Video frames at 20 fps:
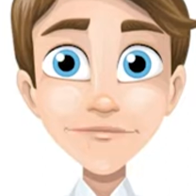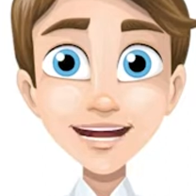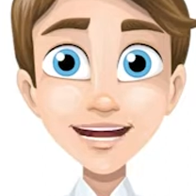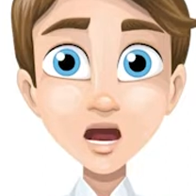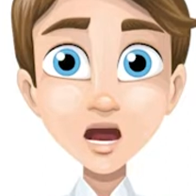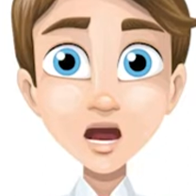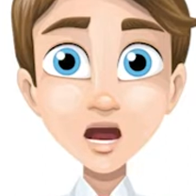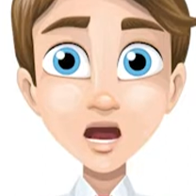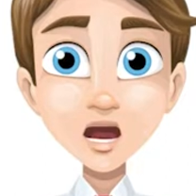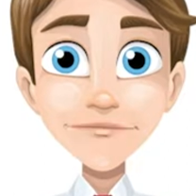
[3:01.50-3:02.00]

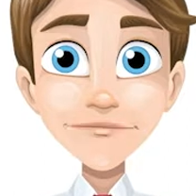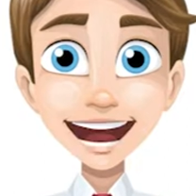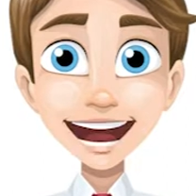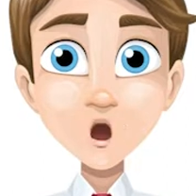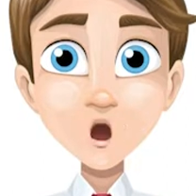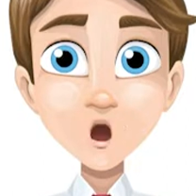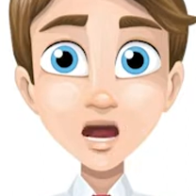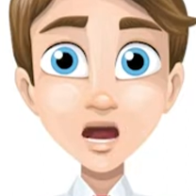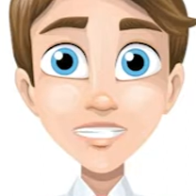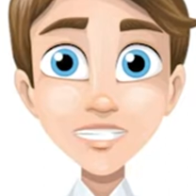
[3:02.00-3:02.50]
iki tarafta
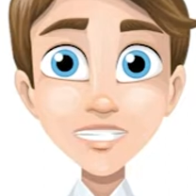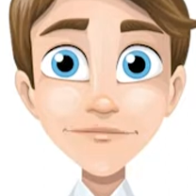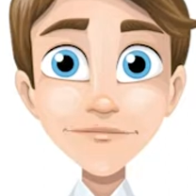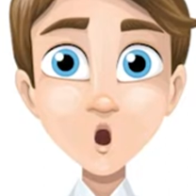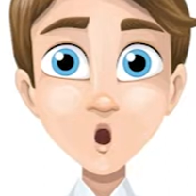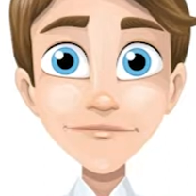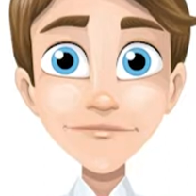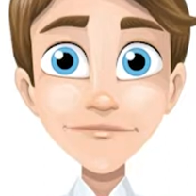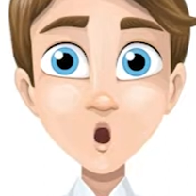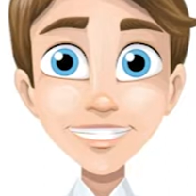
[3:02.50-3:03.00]
ankastre
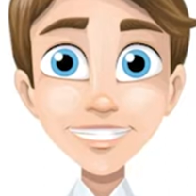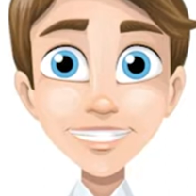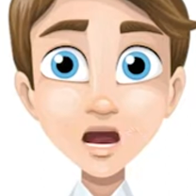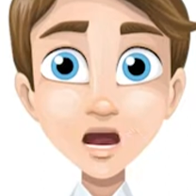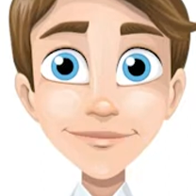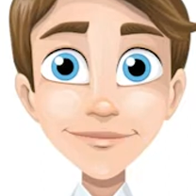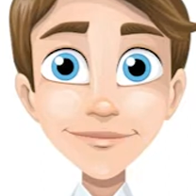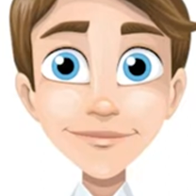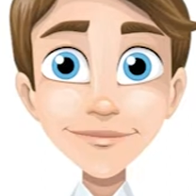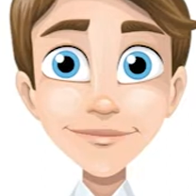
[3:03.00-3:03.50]
olduğu
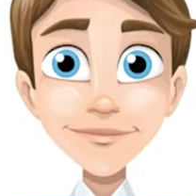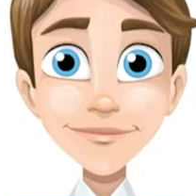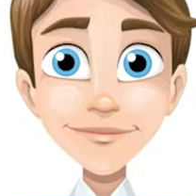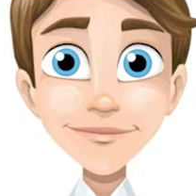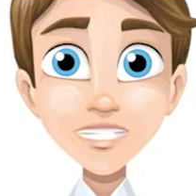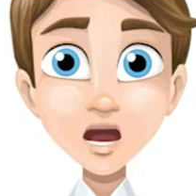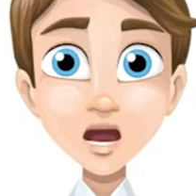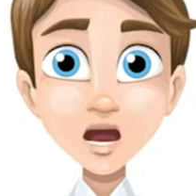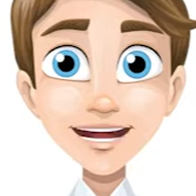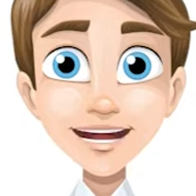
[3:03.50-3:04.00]
için
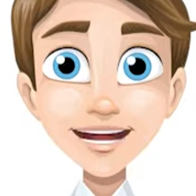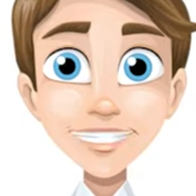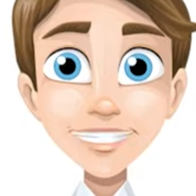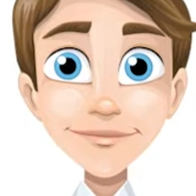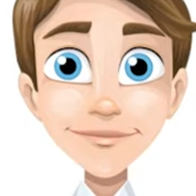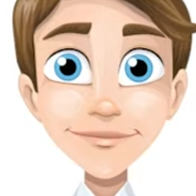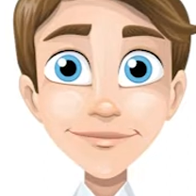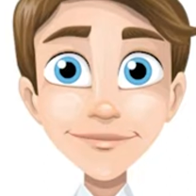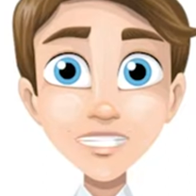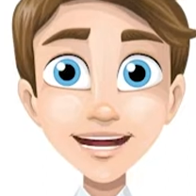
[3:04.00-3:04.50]
şu
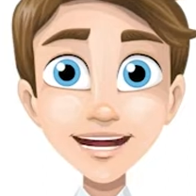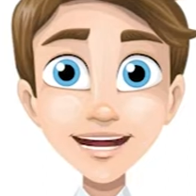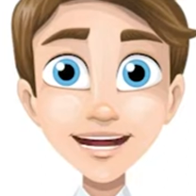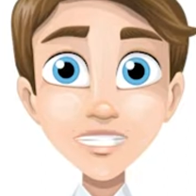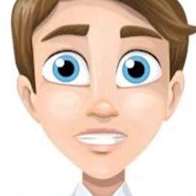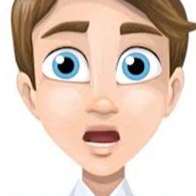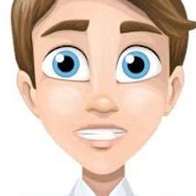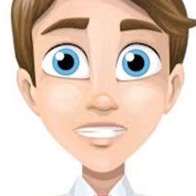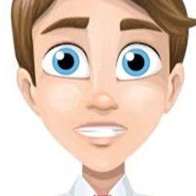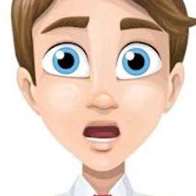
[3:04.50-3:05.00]
ilk şeyi
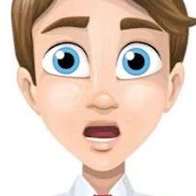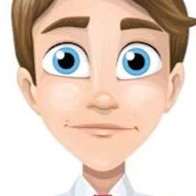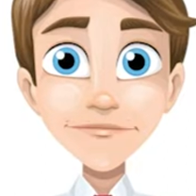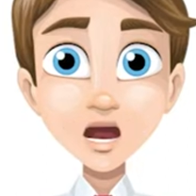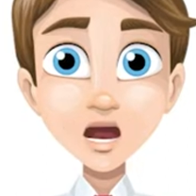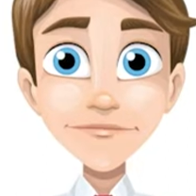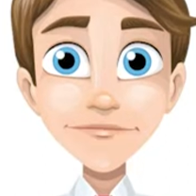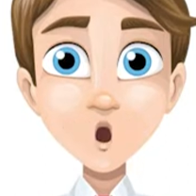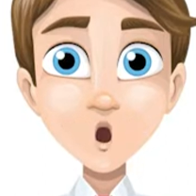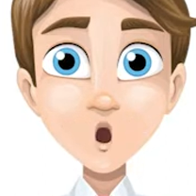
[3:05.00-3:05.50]
seçeceğim.
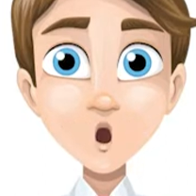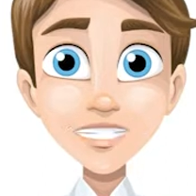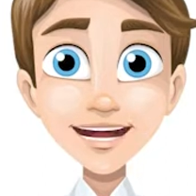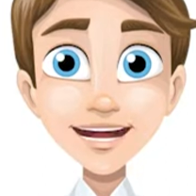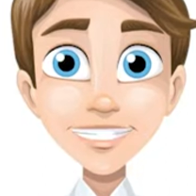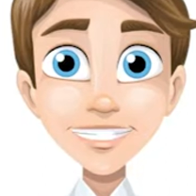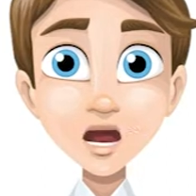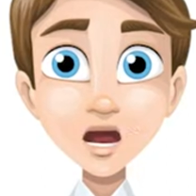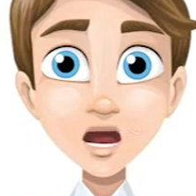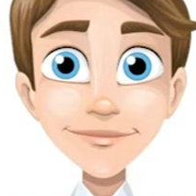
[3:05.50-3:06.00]
Yani bunu
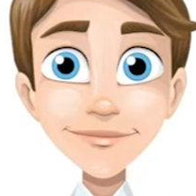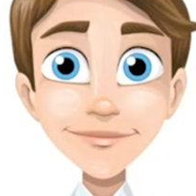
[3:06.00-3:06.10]
seçeceğim.